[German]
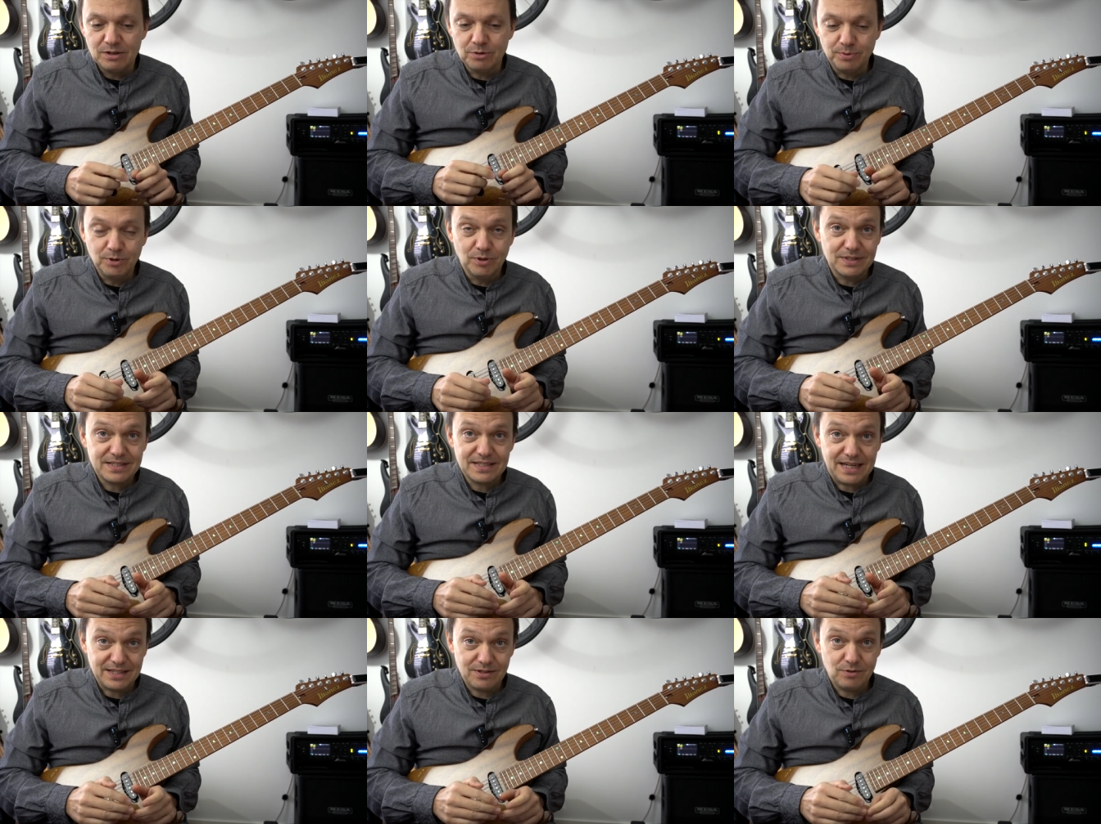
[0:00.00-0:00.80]
du
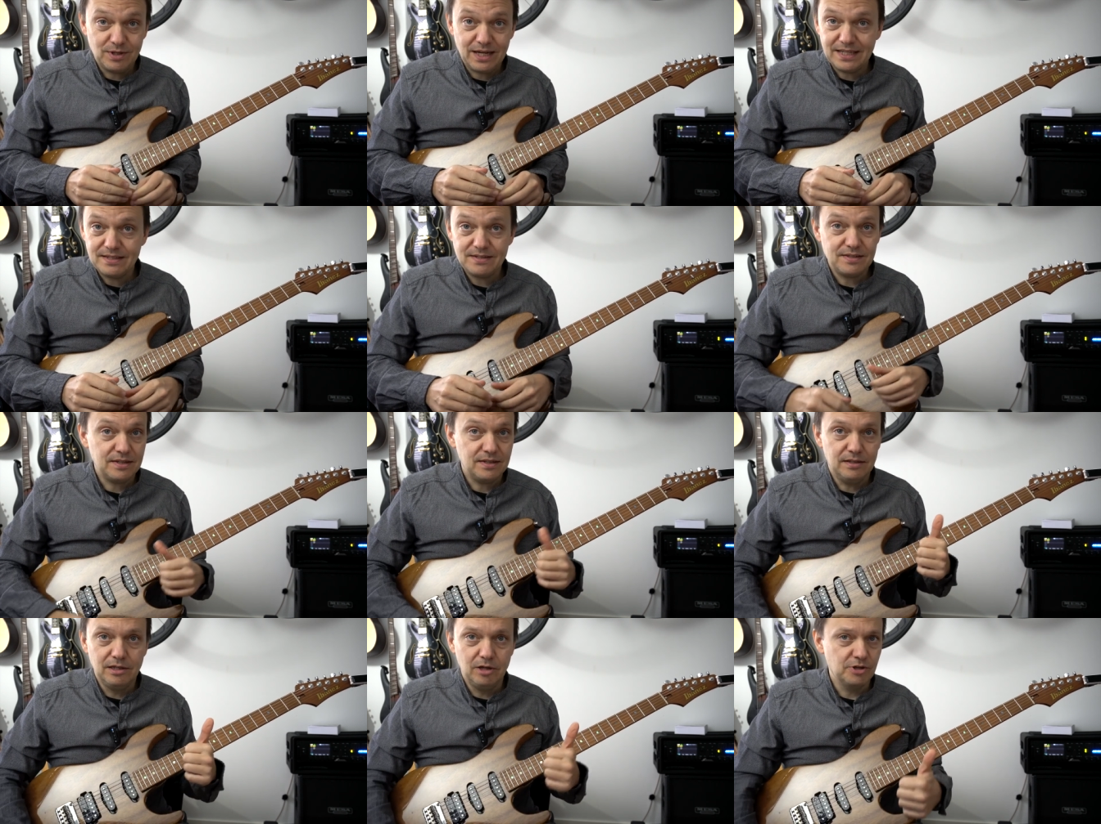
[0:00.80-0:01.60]
benutzt. Also du
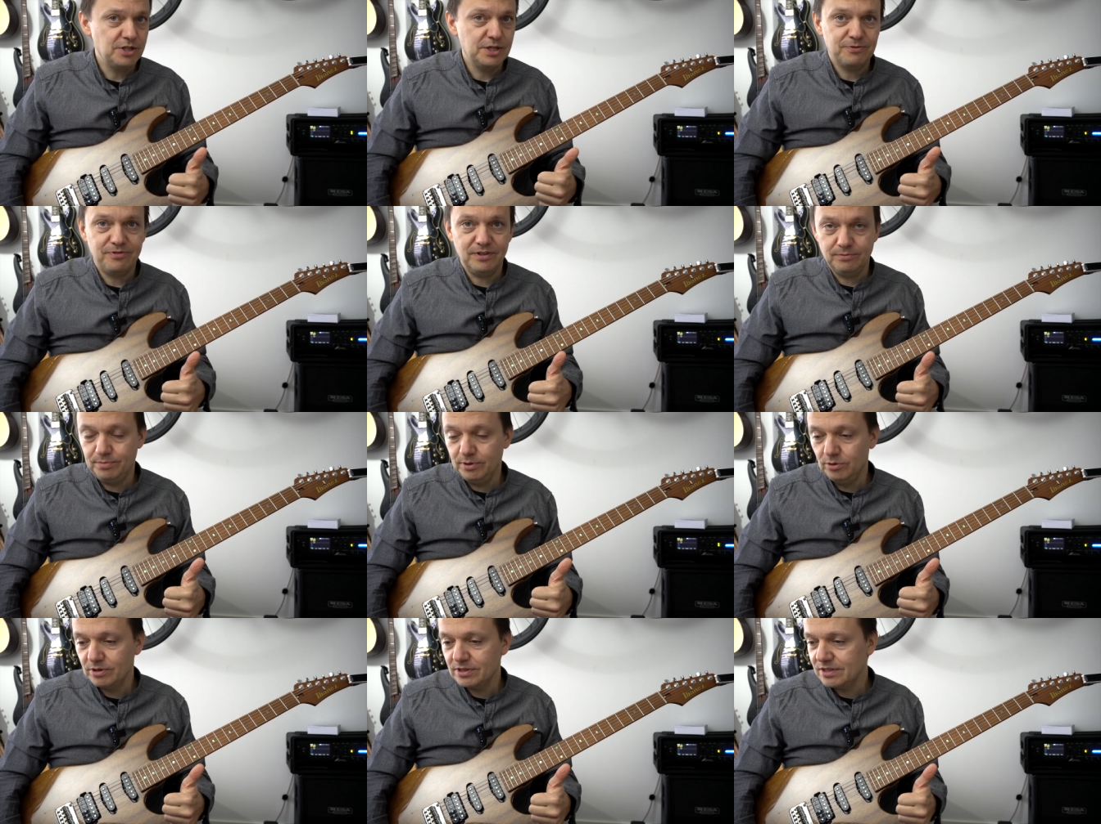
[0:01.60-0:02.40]
kannst Logic
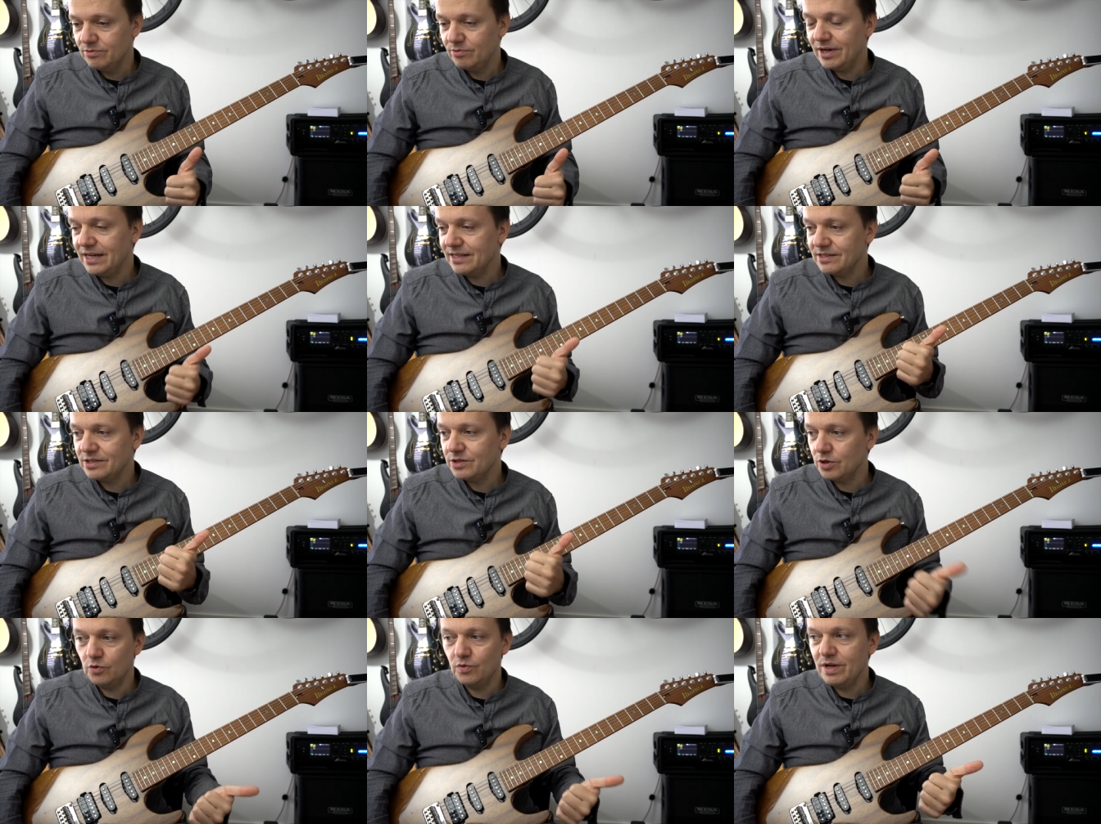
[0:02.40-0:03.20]
benutzen, du
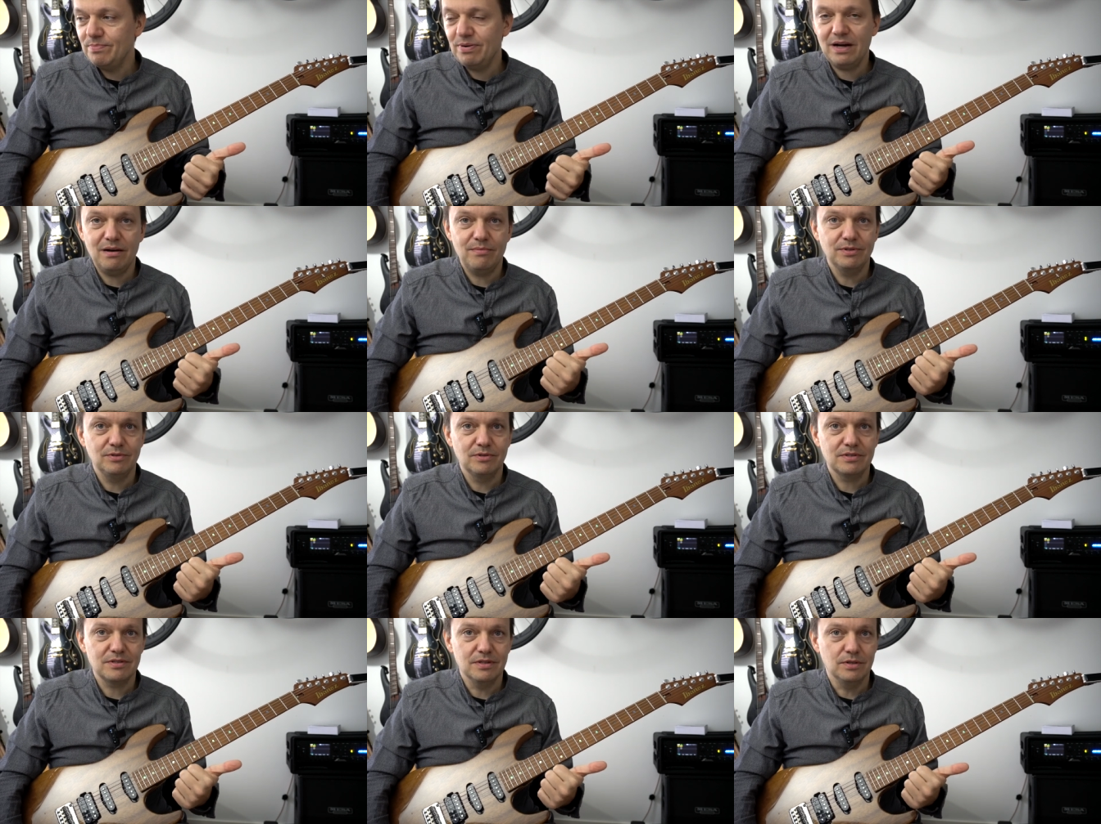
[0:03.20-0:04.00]
kannst Reaper
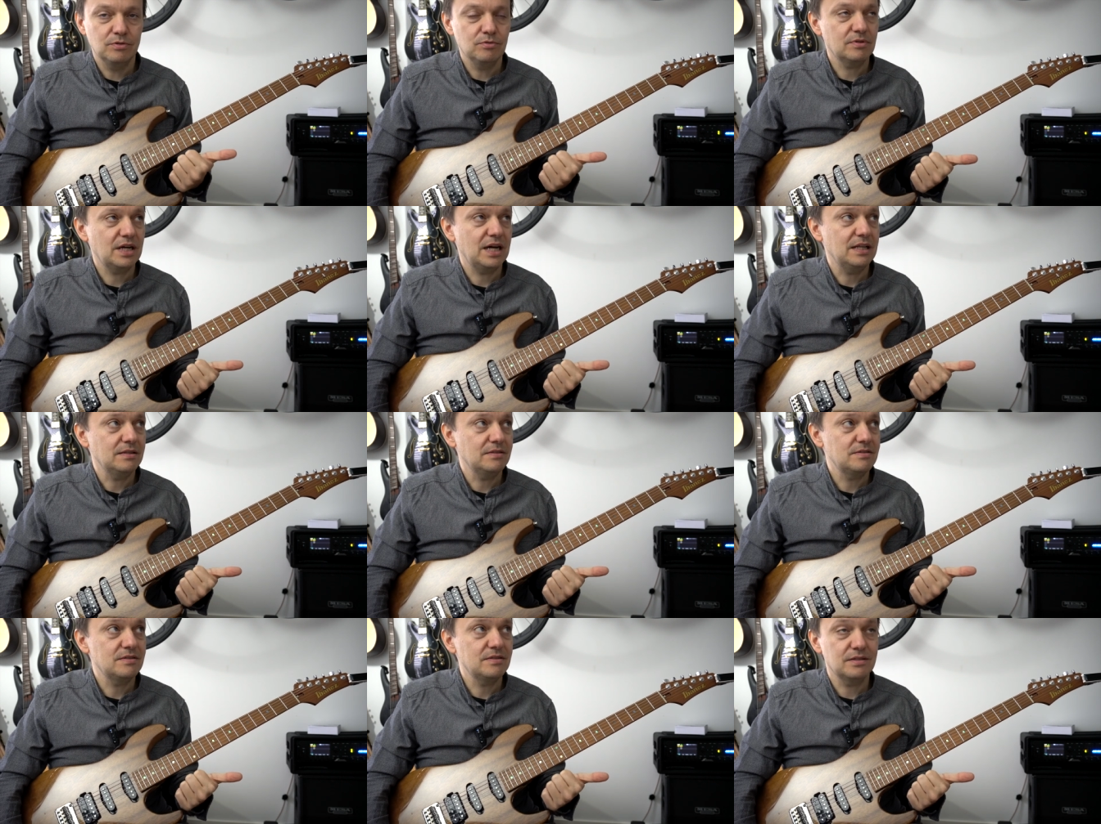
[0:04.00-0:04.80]
benutzen, du
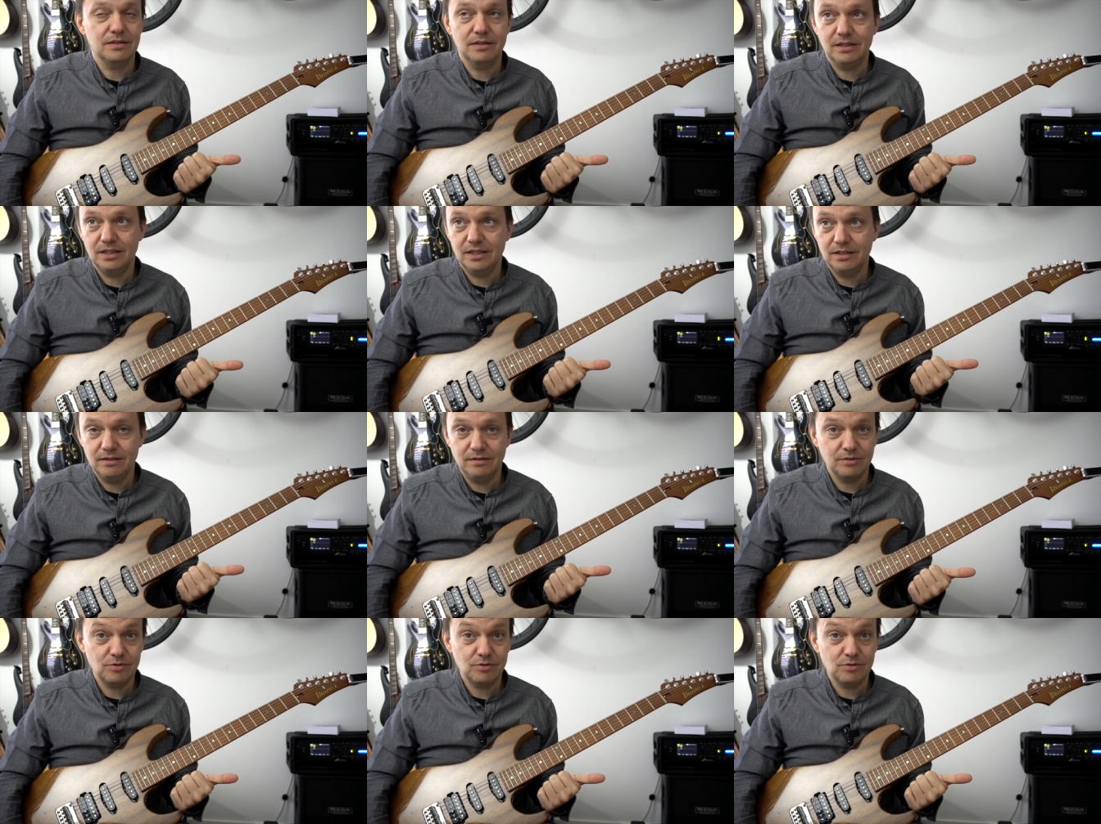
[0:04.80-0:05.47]
kannst äh,